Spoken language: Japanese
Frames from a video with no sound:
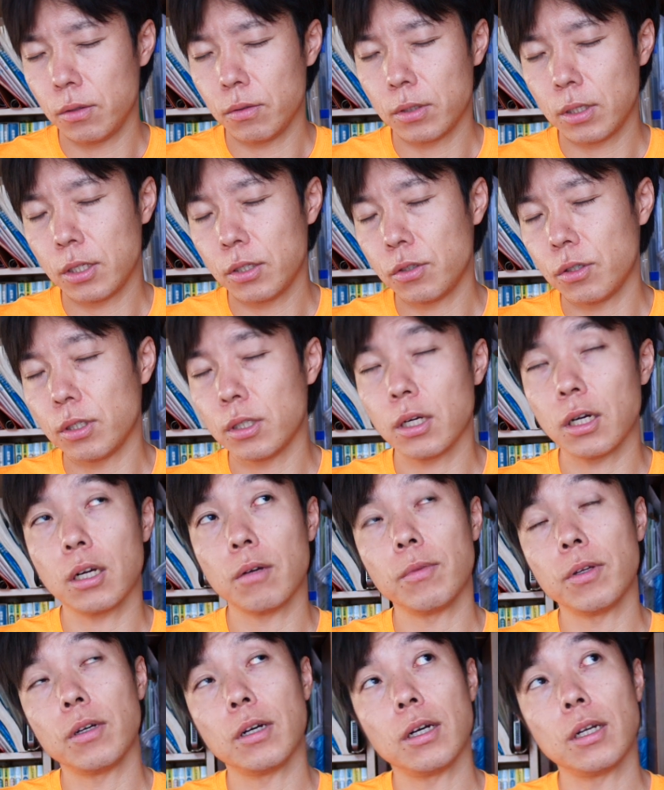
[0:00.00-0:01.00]
優先順位
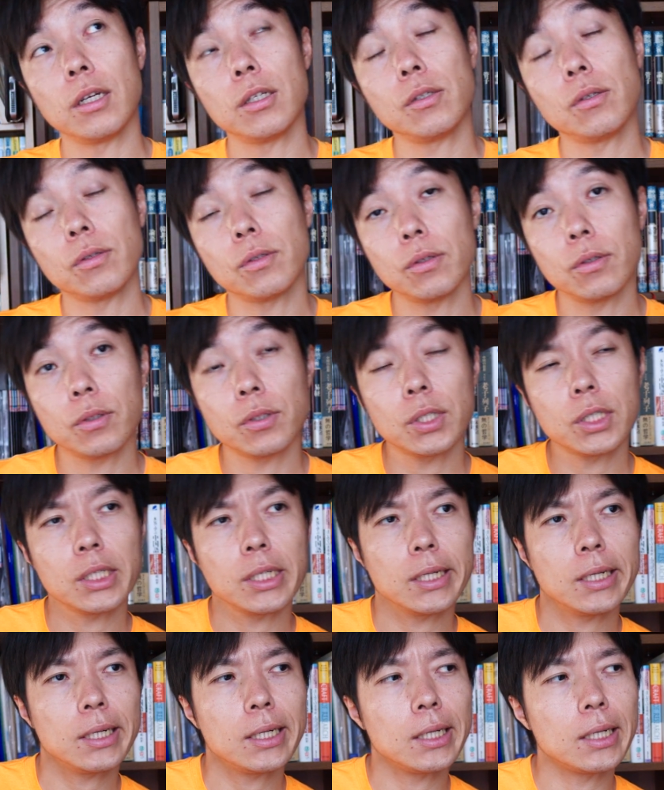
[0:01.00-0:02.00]
高めの話をするとし
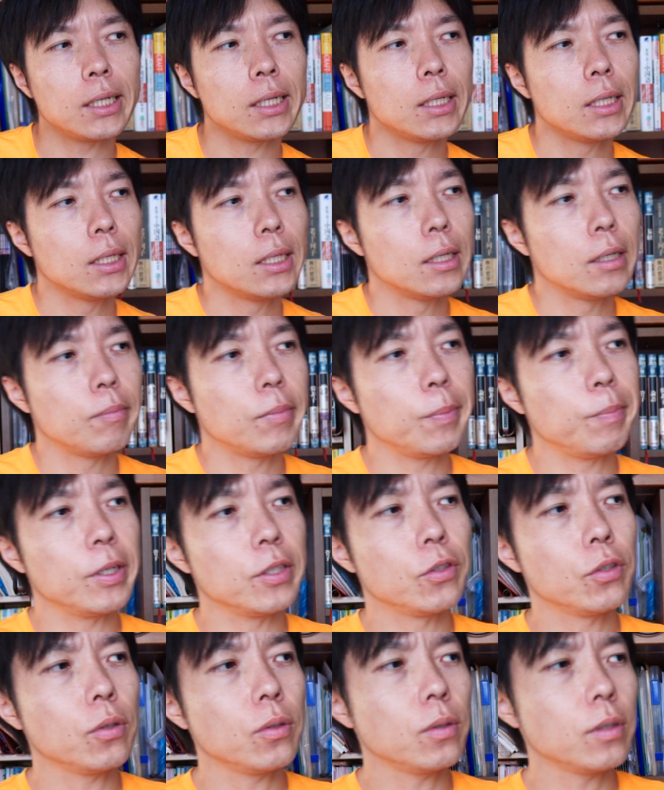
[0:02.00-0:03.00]
たらやっぱ
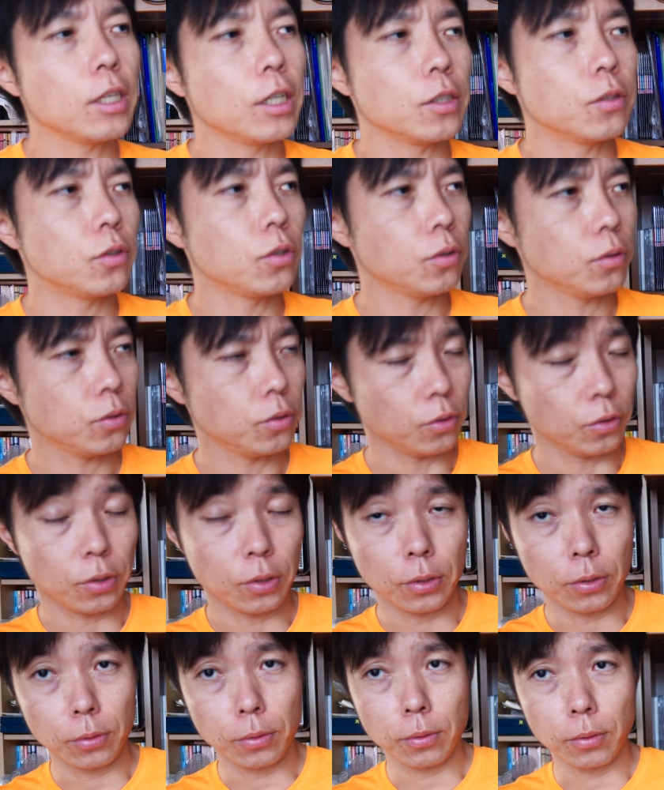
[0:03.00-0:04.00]
り長男長女っ
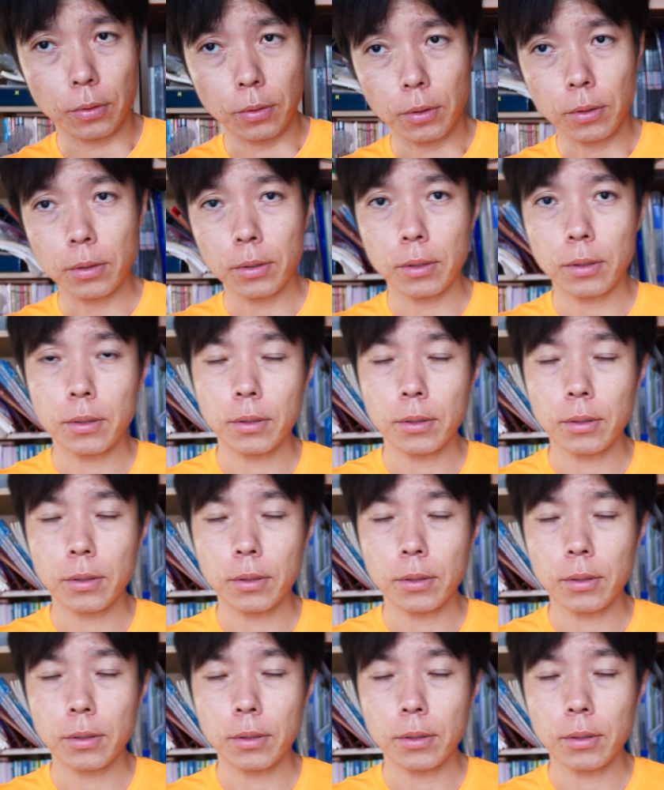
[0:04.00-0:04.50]
ていうところ